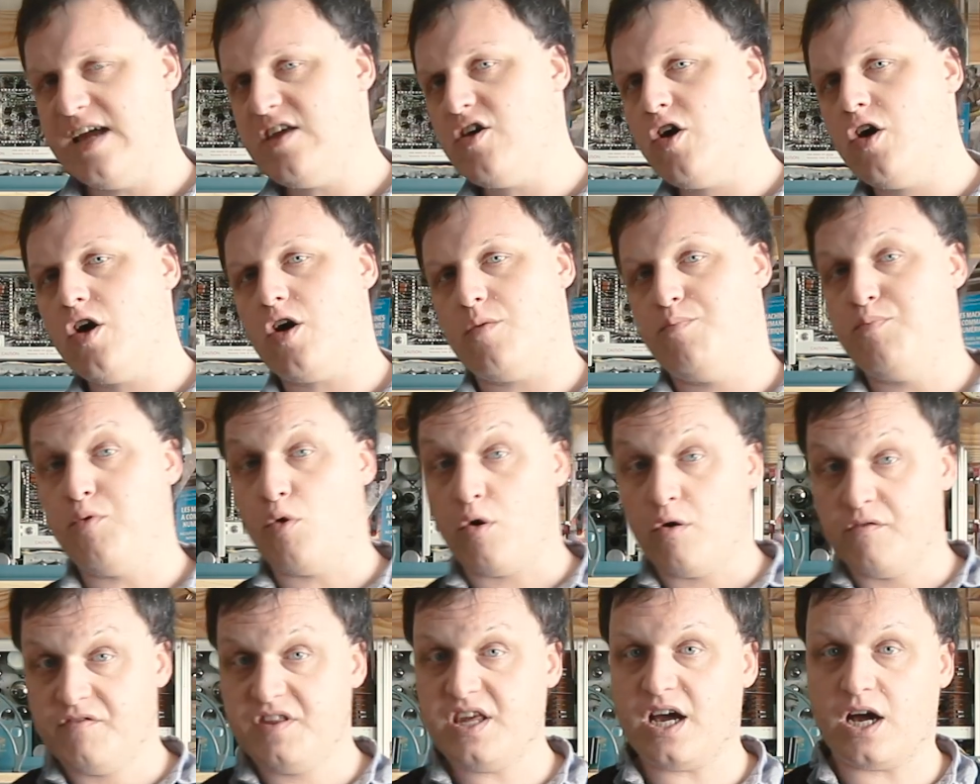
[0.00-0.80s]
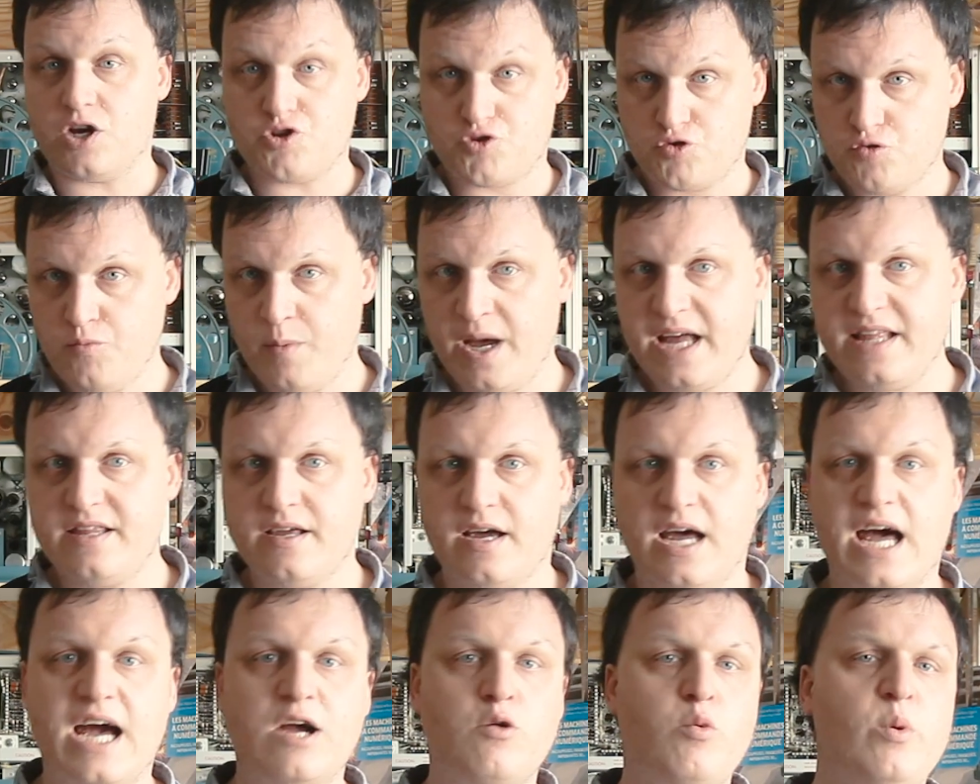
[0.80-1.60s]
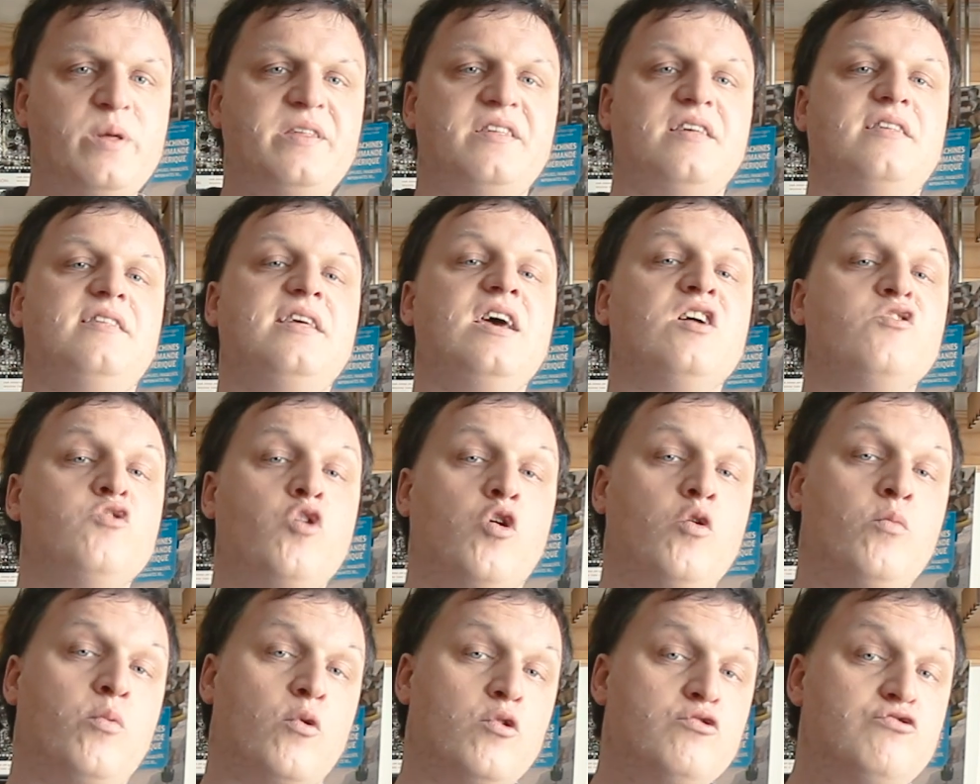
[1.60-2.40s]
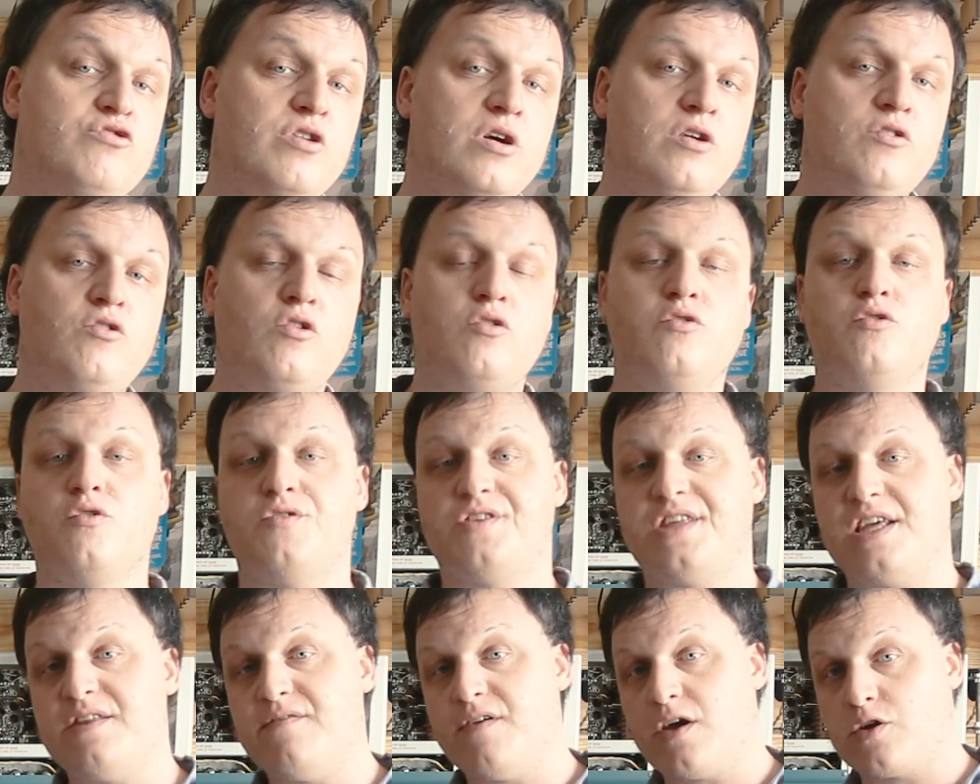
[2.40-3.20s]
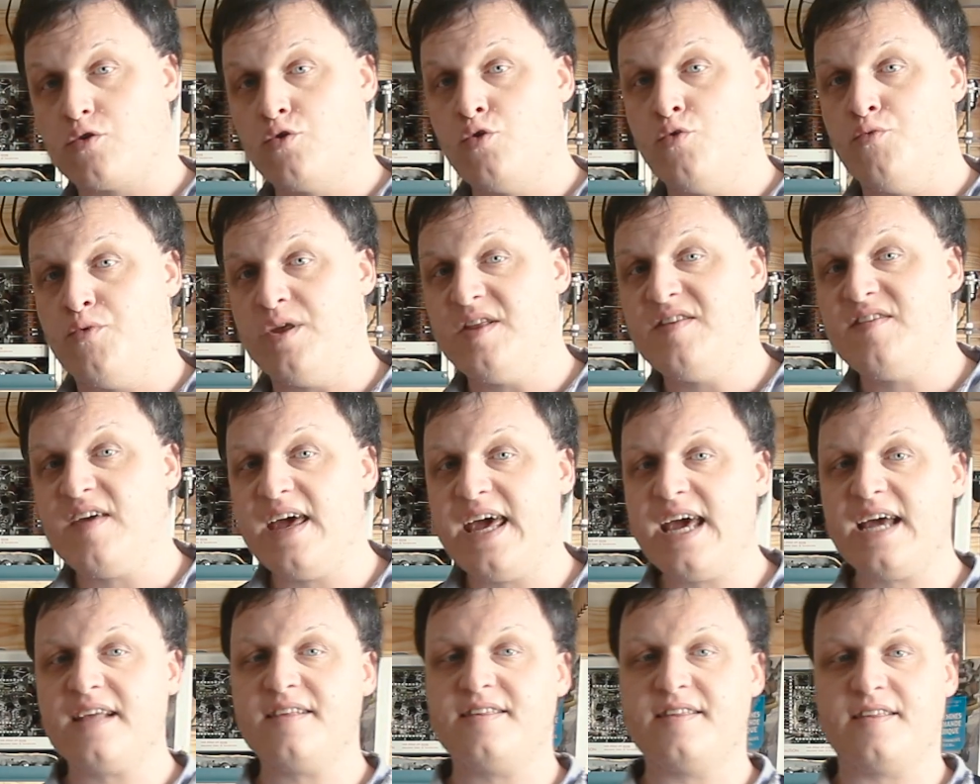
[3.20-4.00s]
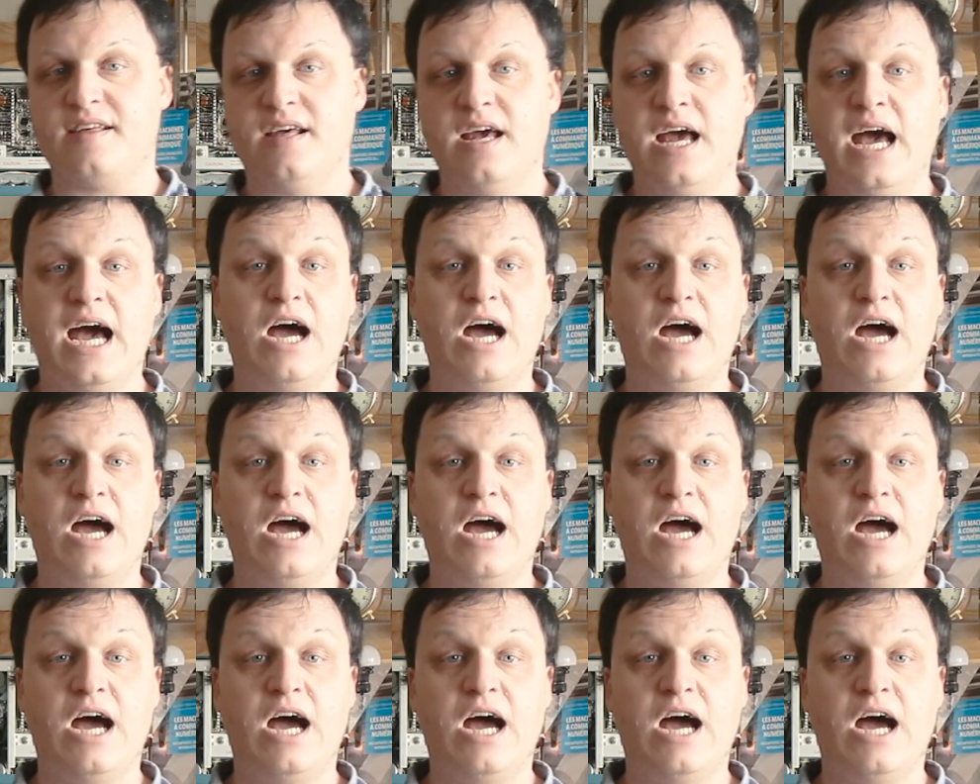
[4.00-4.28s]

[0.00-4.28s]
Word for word: D'ailleurs, pour revenir à Schumann, à quoi ça sert de reproduire une onde de 7,8 Hz